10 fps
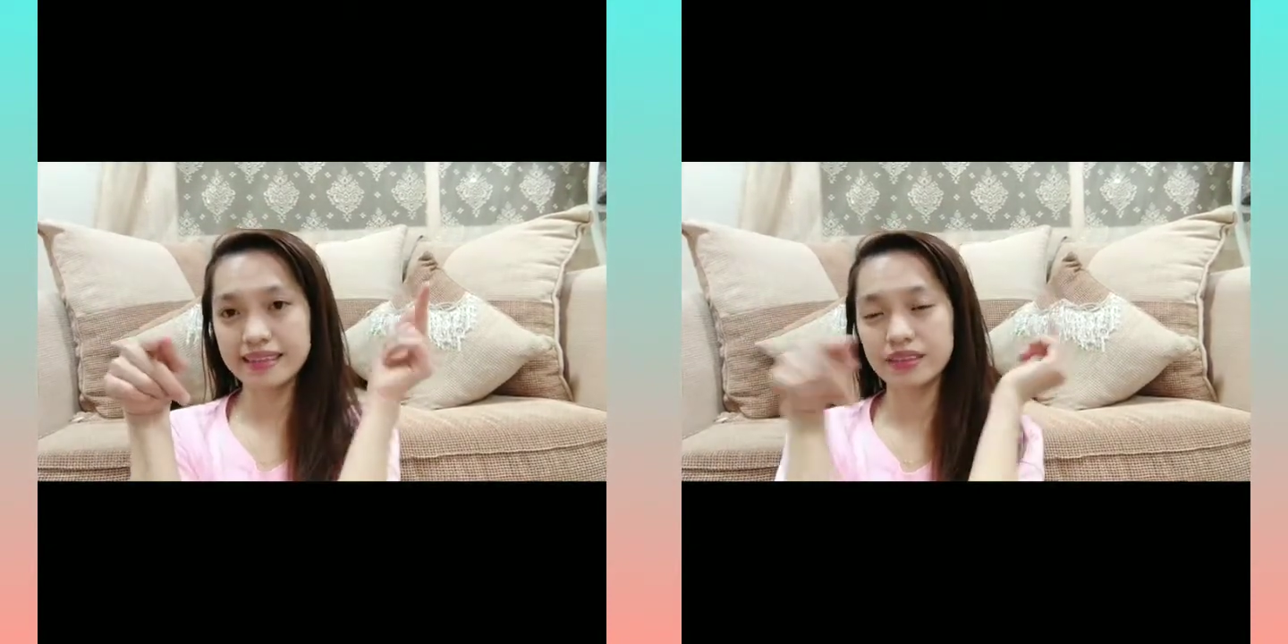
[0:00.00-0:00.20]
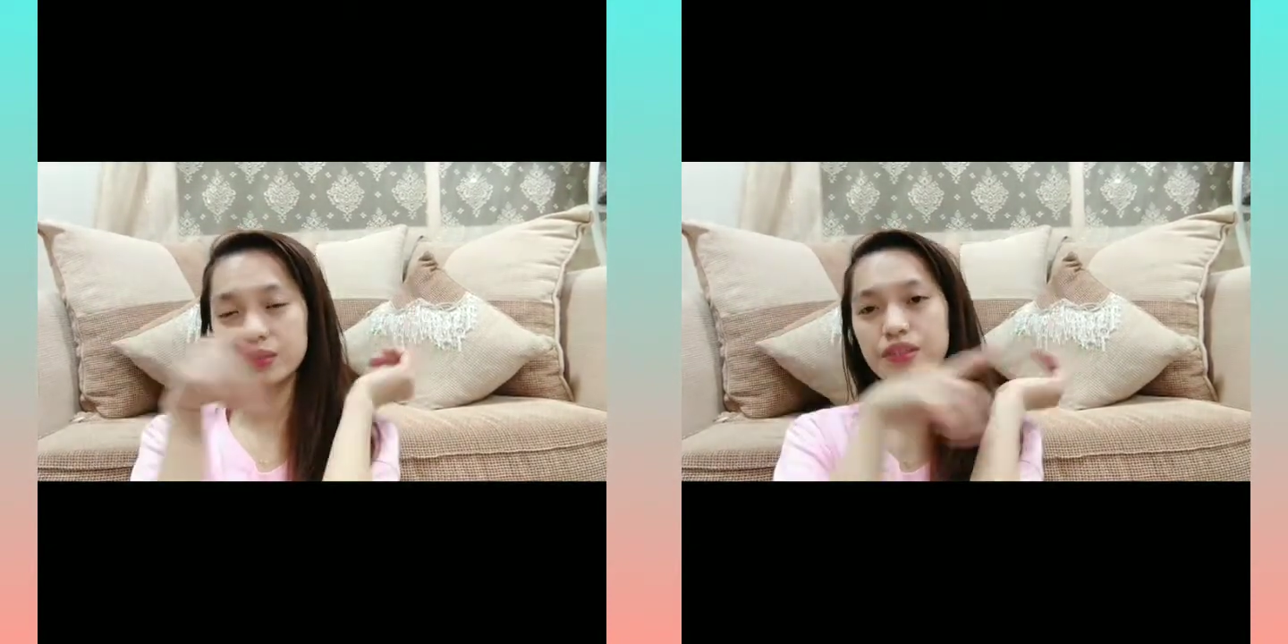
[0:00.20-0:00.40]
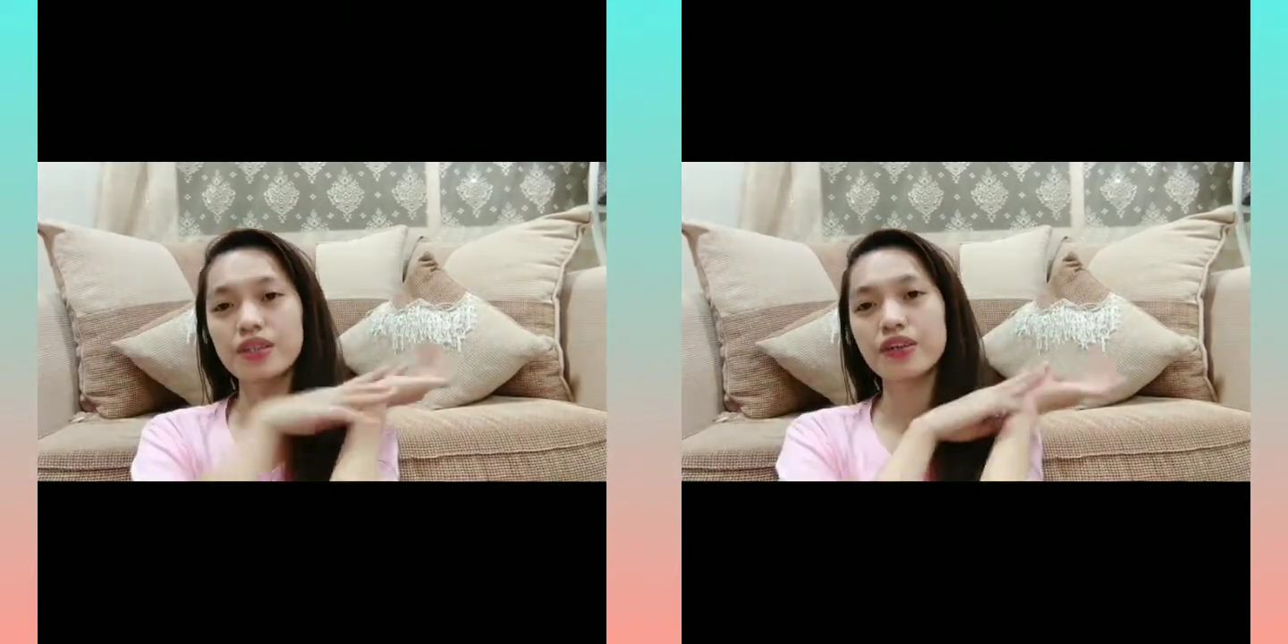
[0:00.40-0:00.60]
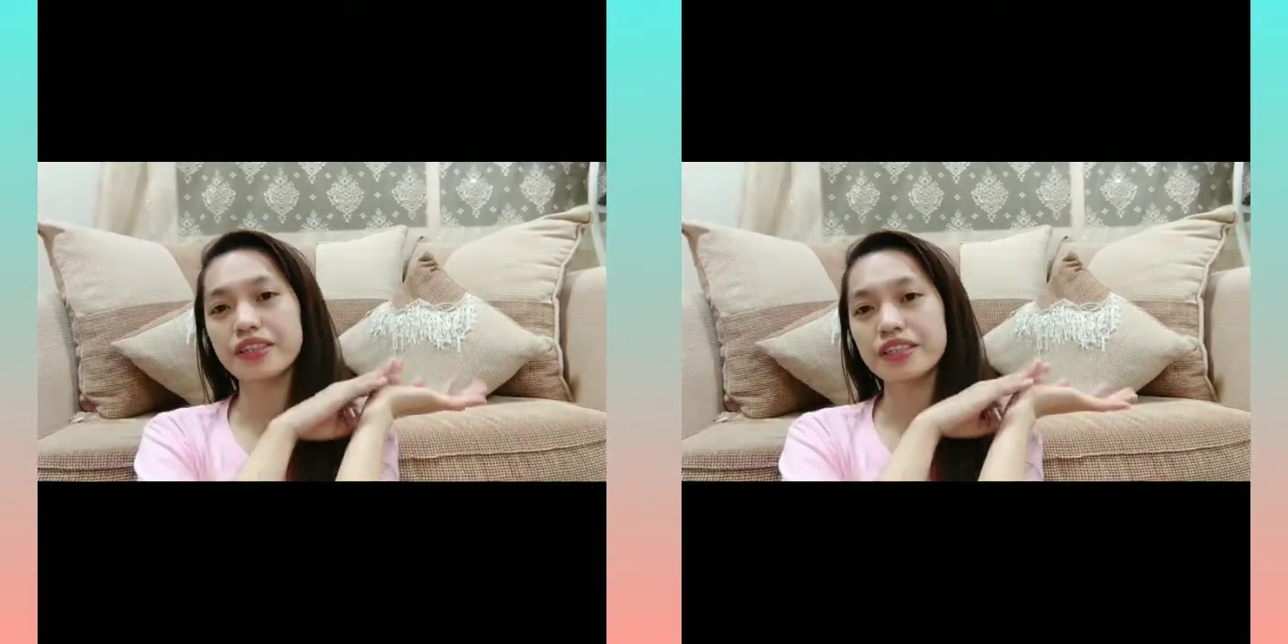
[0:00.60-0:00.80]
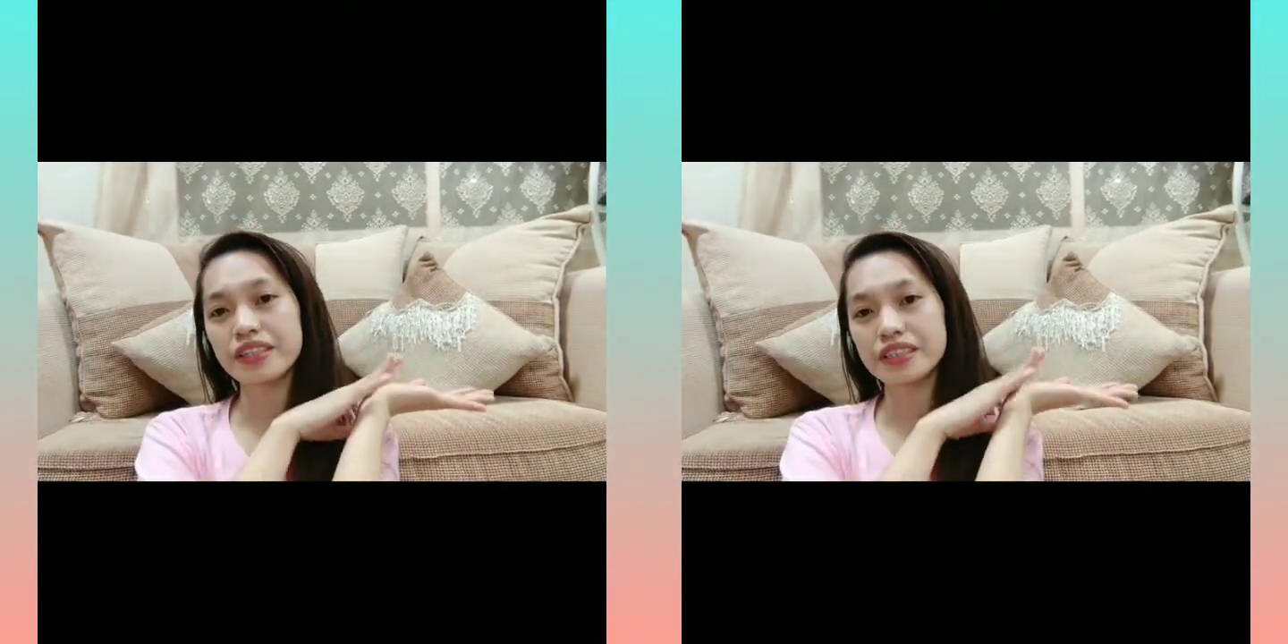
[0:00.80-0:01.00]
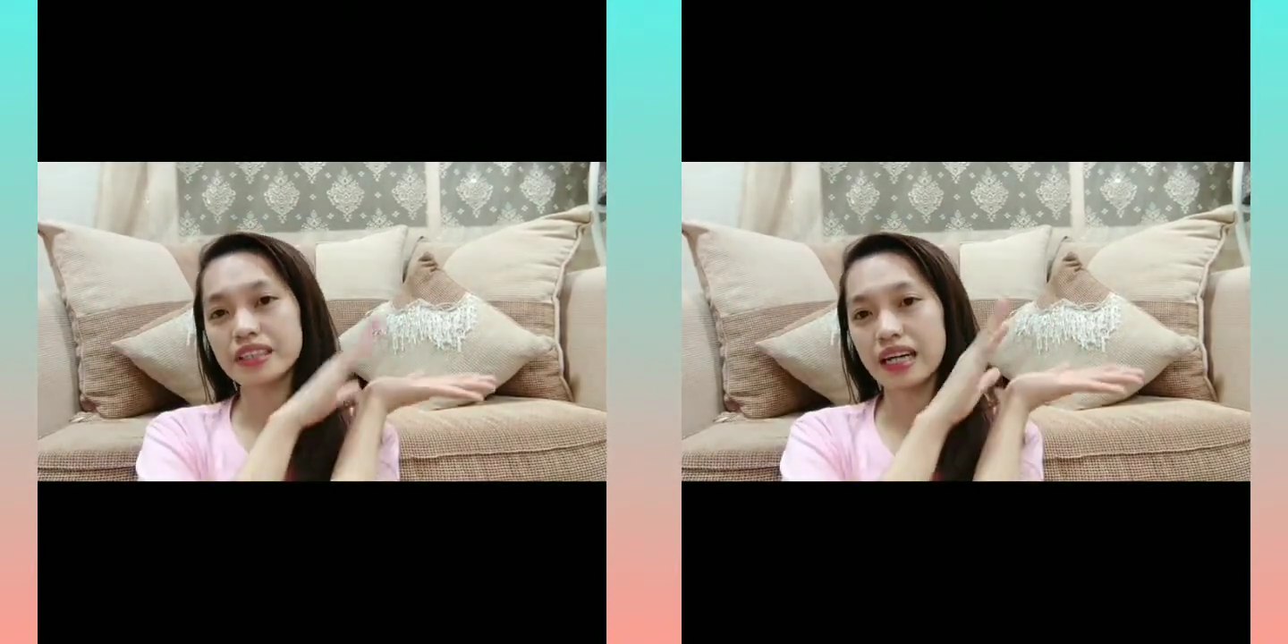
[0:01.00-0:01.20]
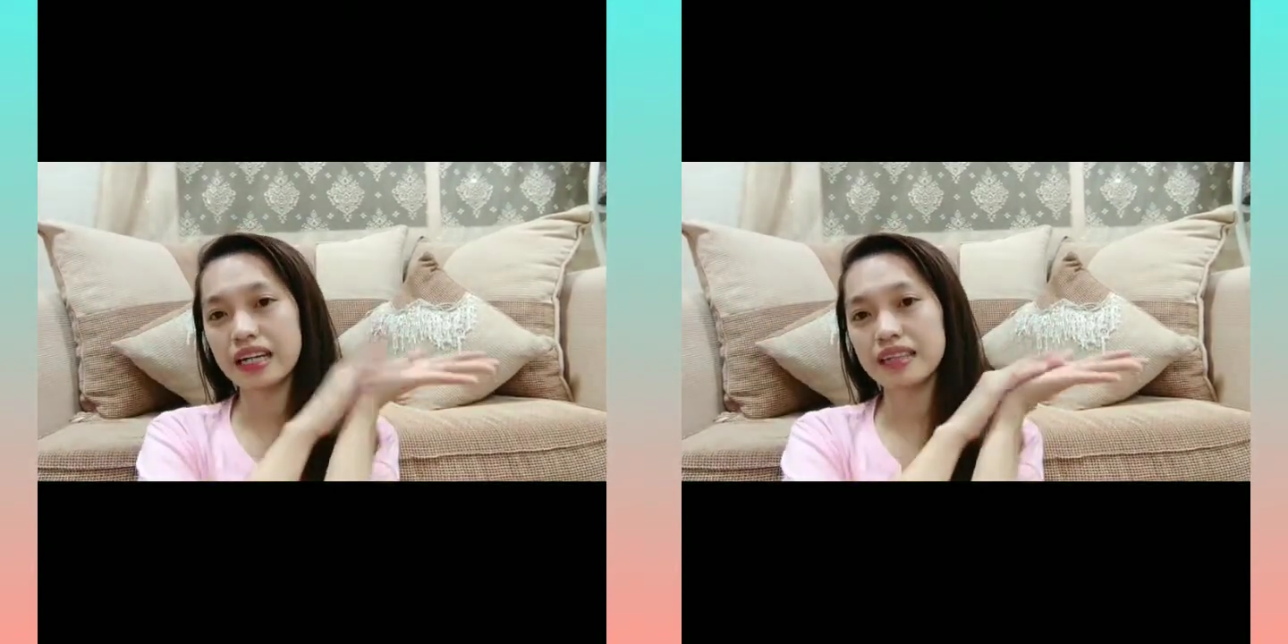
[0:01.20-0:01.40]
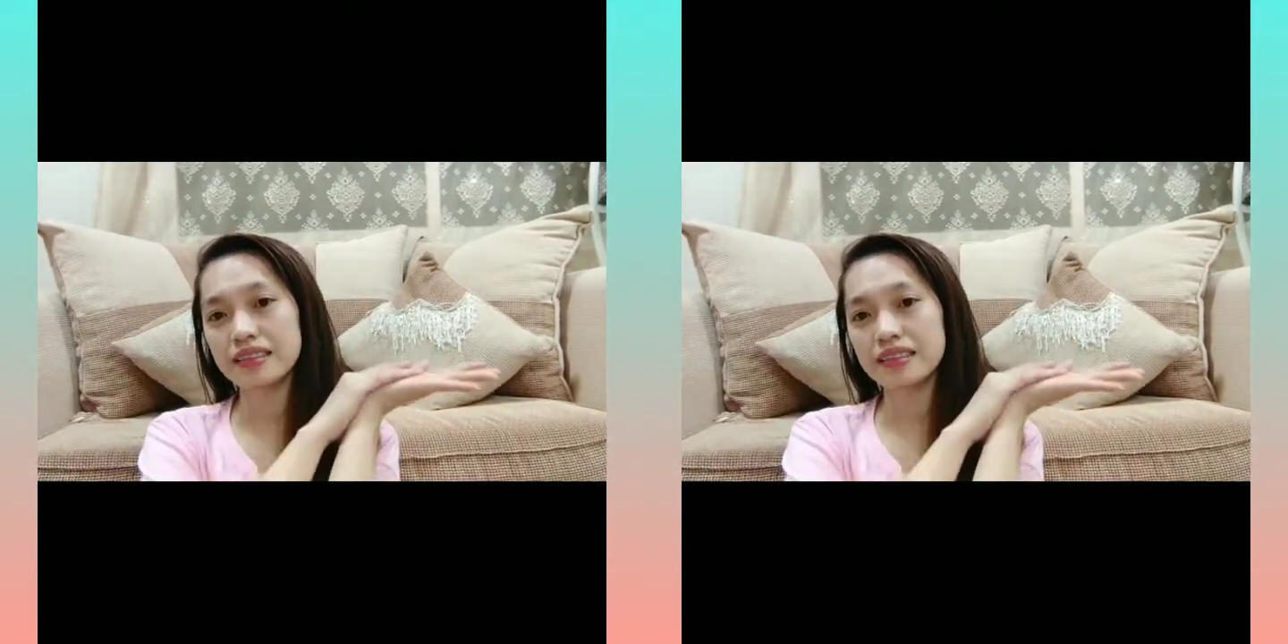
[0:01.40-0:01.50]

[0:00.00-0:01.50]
So, nag-order siya,